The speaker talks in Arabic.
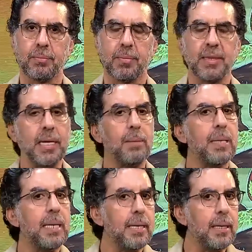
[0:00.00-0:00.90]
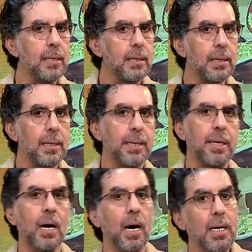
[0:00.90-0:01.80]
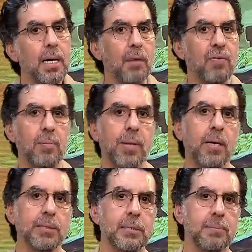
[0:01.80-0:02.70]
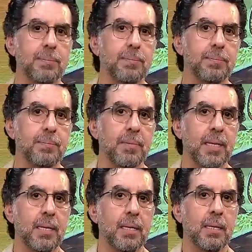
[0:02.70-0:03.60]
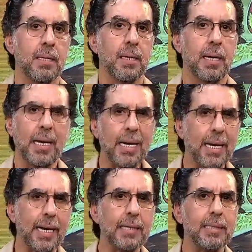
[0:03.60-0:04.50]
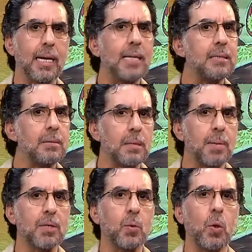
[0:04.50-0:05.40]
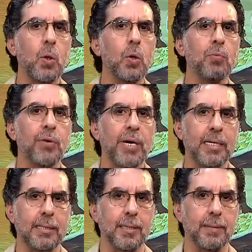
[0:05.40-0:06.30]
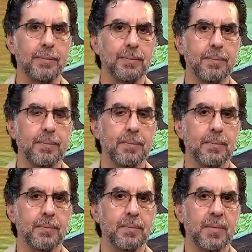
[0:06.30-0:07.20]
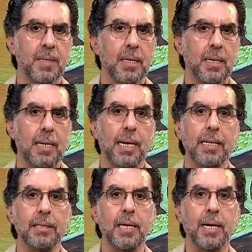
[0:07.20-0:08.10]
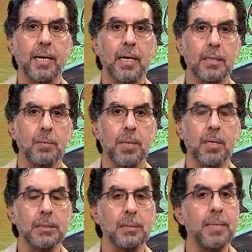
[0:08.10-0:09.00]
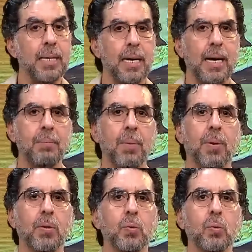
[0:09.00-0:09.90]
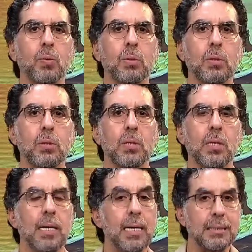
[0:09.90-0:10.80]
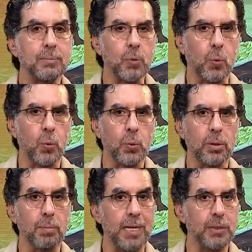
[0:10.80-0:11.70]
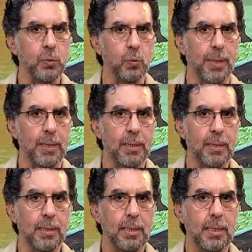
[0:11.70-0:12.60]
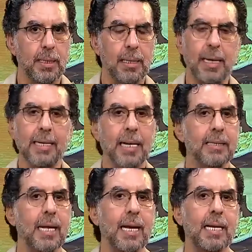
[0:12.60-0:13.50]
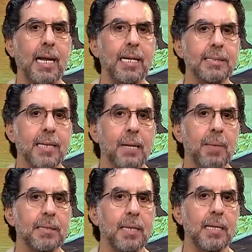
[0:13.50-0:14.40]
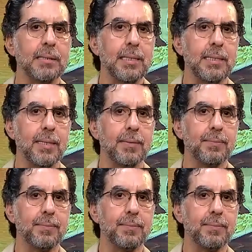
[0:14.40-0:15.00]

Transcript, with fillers: نعمل ايه نغير في المناصب غير انك انت لازم تبات كل يوم في حته لكن تغييرات المناصب هي الأهم برضو لازم تكون محسوبة لأنك داخل على انتخابات رئاسية